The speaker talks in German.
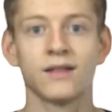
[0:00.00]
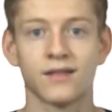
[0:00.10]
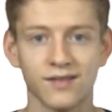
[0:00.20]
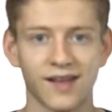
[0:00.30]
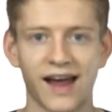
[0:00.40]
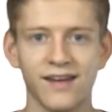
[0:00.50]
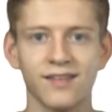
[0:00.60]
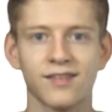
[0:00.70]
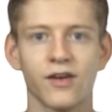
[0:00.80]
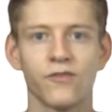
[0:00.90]
Das heißt,
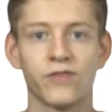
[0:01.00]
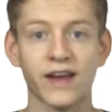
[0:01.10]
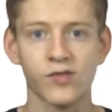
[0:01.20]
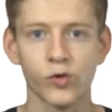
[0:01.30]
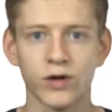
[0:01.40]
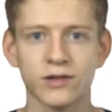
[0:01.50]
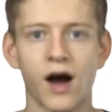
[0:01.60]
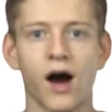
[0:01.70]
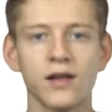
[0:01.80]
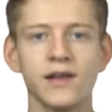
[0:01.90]
wir suchen
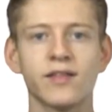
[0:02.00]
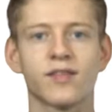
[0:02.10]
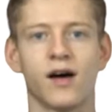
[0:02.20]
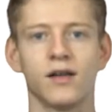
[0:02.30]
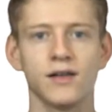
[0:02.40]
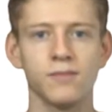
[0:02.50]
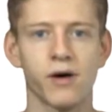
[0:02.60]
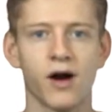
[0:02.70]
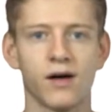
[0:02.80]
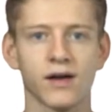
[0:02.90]
alle
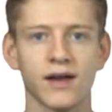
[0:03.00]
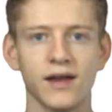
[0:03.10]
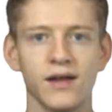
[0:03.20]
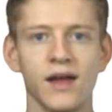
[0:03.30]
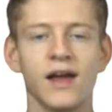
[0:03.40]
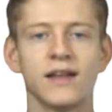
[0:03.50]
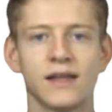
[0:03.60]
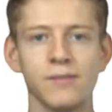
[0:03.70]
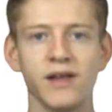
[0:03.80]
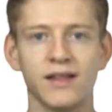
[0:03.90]
Zahlenpaare,
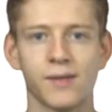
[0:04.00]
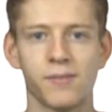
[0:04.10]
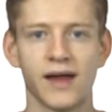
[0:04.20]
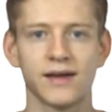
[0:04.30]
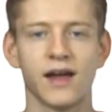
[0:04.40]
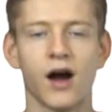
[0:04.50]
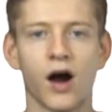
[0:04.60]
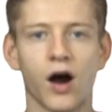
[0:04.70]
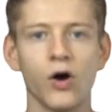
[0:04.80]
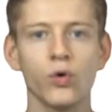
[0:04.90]
die mit der Menge
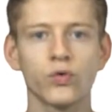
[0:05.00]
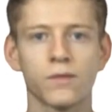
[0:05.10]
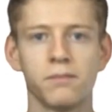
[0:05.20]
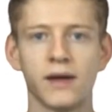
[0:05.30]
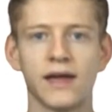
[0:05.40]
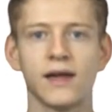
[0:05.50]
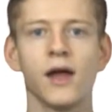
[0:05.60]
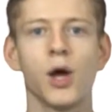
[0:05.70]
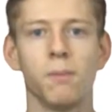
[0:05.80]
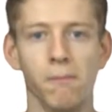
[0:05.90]
A und B
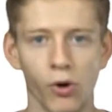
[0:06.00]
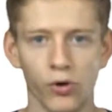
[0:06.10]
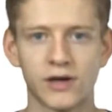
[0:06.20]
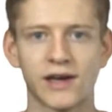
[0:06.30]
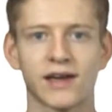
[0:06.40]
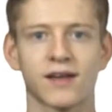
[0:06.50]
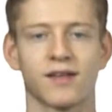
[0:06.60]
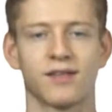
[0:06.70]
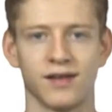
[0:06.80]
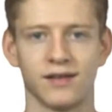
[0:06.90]
möglich
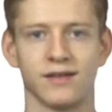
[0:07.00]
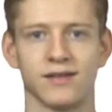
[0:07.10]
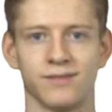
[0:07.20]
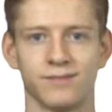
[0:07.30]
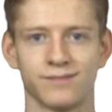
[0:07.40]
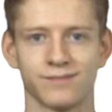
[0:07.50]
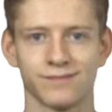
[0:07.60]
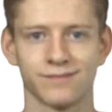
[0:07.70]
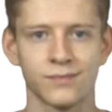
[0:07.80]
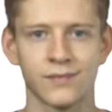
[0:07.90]
sind.
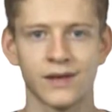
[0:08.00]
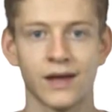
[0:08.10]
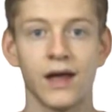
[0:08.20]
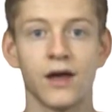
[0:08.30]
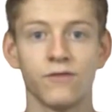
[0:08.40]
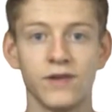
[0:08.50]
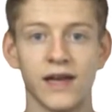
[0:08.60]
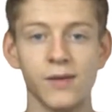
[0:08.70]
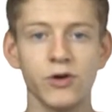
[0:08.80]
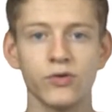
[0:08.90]
Wir
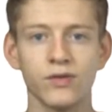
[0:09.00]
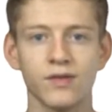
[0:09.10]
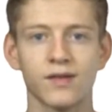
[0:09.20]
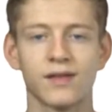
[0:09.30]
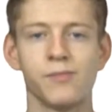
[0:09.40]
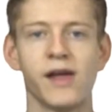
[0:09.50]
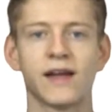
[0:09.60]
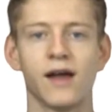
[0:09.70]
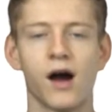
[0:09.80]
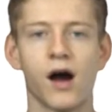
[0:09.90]
nehmen uns die
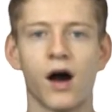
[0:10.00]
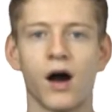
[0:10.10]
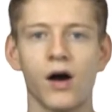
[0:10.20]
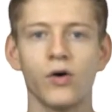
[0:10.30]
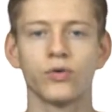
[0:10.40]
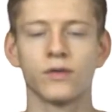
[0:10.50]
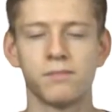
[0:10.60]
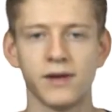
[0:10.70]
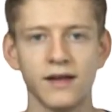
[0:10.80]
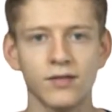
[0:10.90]
Menge a und
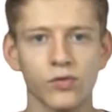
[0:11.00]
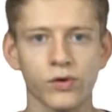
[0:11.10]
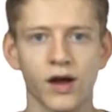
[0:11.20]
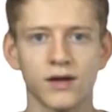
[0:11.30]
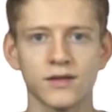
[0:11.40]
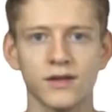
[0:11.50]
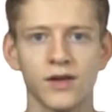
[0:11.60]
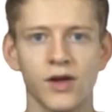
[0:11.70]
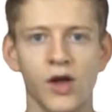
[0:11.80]
b zur Hand